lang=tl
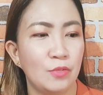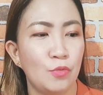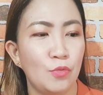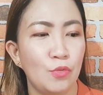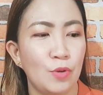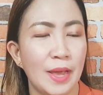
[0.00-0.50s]

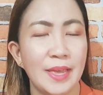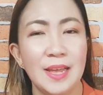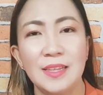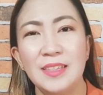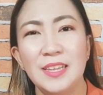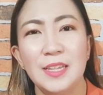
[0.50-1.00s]
kung,
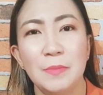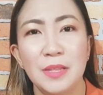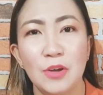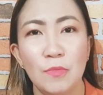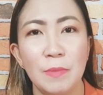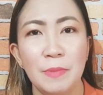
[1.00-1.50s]
ayan, hindi naman
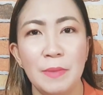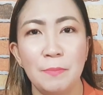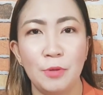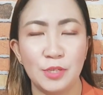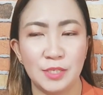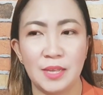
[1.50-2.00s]
ako
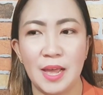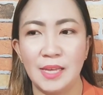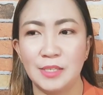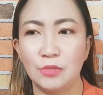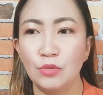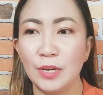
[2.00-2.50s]
mapimples
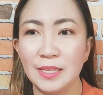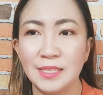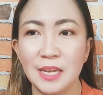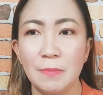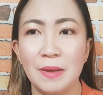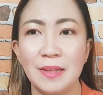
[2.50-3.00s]
guys, dun rin
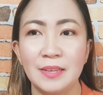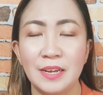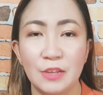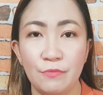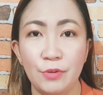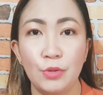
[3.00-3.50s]
sa ibang
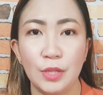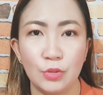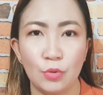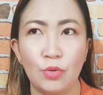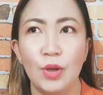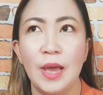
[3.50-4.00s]
nag-review
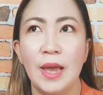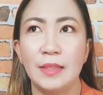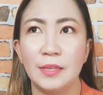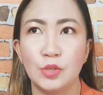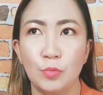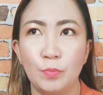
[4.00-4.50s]
nito,
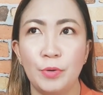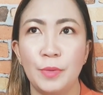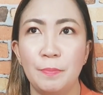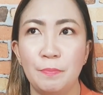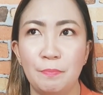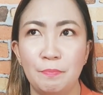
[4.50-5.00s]
na super
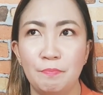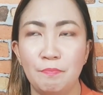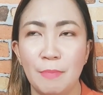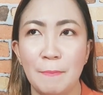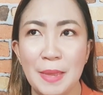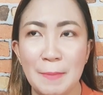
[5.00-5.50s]

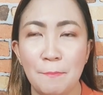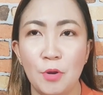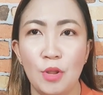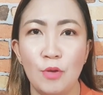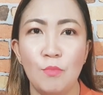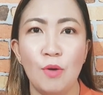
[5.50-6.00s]

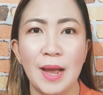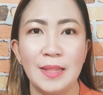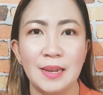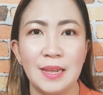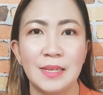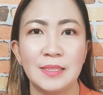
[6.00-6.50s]
mapimple yung mukha
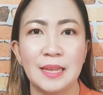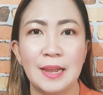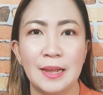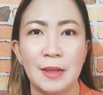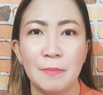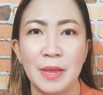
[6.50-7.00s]
nila,
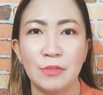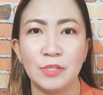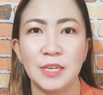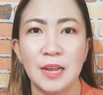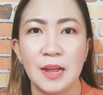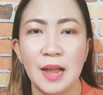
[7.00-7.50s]
talagang meron
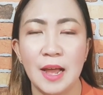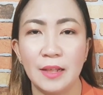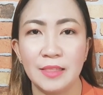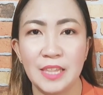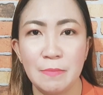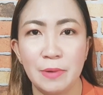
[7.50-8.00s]
silang
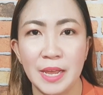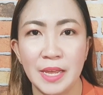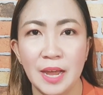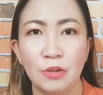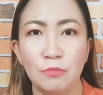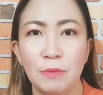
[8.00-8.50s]
acne ah,
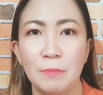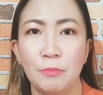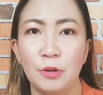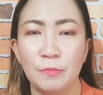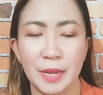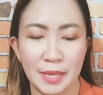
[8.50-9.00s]
breakout,
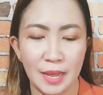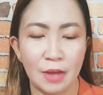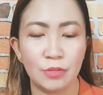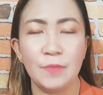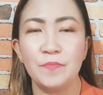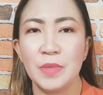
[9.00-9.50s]
pimple
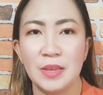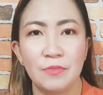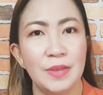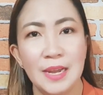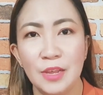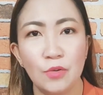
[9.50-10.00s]
breakout,
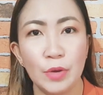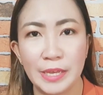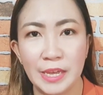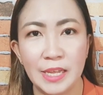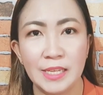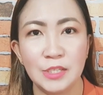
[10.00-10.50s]
feeling ko
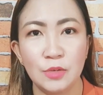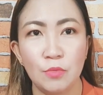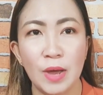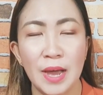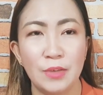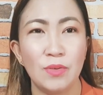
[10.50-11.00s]
kikinis
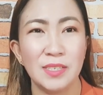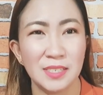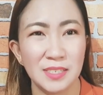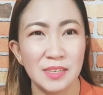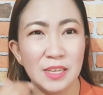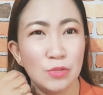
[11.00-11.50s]
yung mukha nyo.
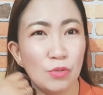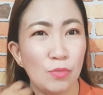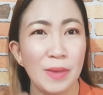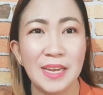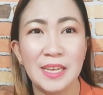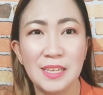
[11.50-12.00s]
Kasi ito,
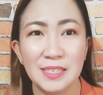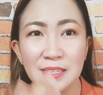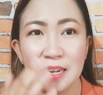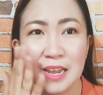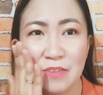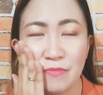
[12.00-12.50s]
makinis
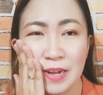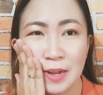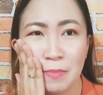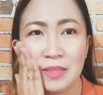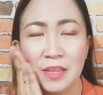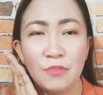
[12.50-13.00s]
na level
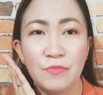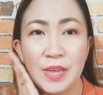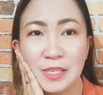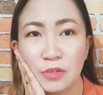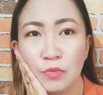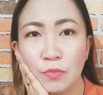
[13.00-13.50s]
naman na yung
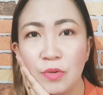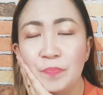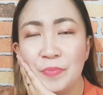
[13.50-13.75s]
face ko,